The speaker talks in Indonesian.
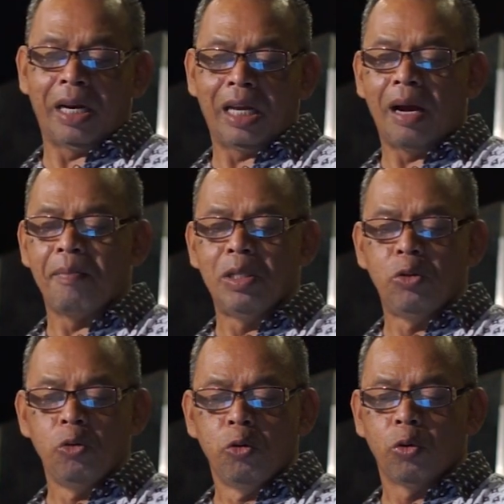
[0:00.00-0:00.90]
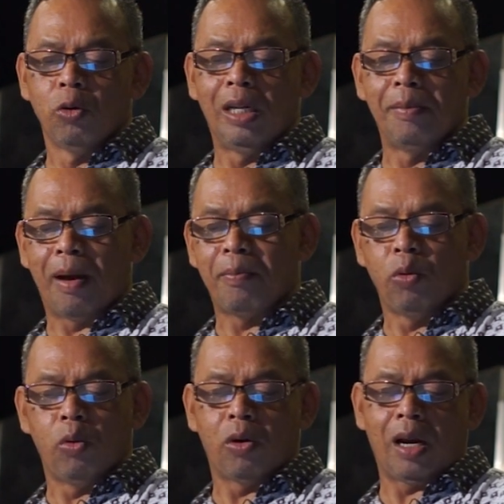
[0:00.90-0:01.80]
mereka menyuruh 50
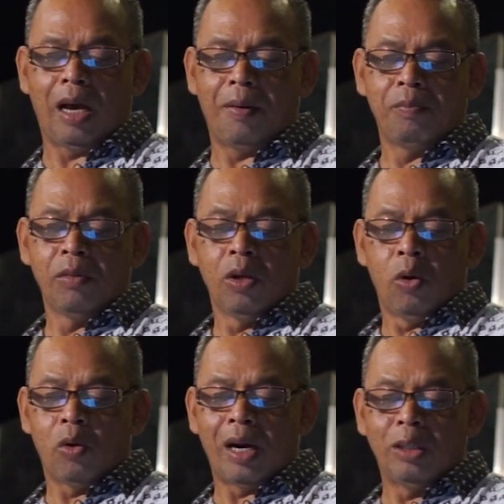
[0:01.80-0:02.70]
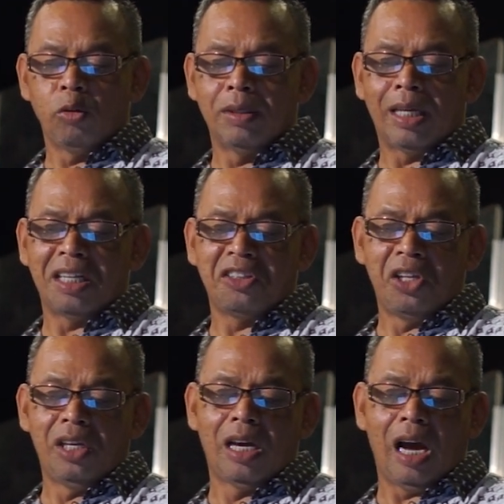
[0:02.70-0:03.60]
orang. Orang itu mencari
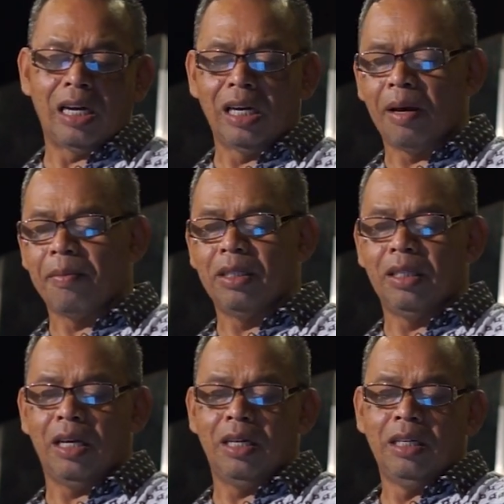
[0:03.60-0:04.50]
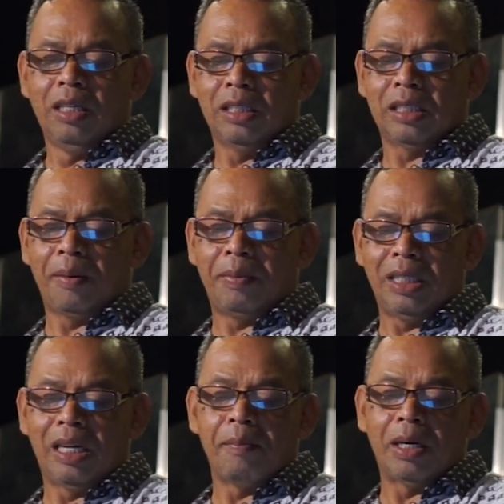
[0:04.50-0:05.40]
tiga hari lamanya, tetapi
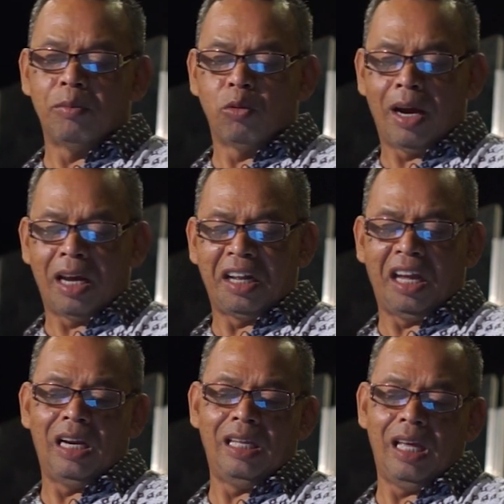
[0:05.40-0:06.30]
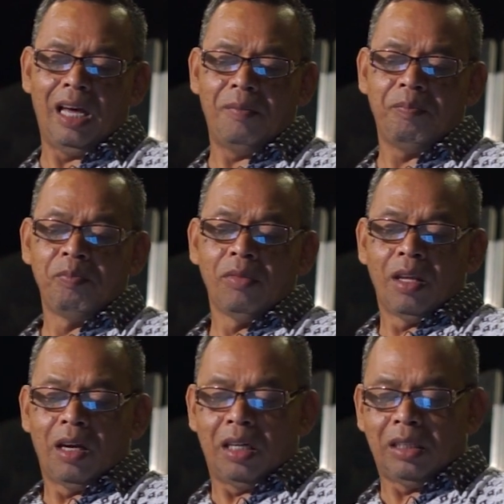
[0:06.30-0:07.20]
tidak menemukan Elia.
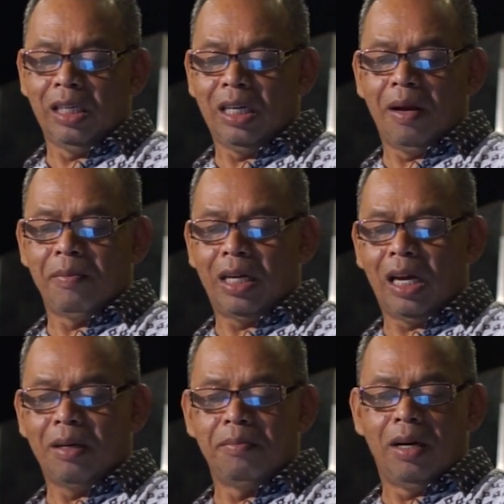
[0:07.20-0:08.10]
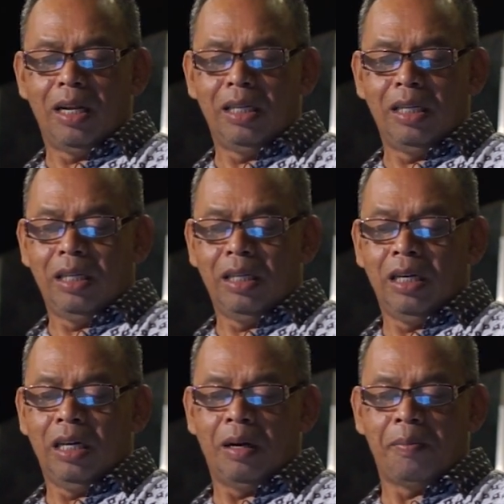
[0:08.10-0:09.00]
Ketika mereka kembali
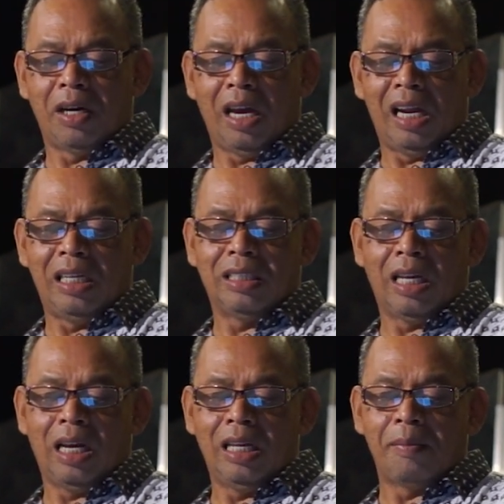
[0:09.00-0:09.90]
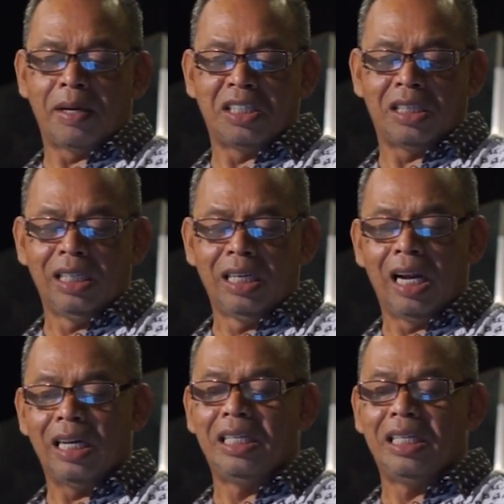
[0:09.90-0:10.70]
kepada Elisa yang masih tinggal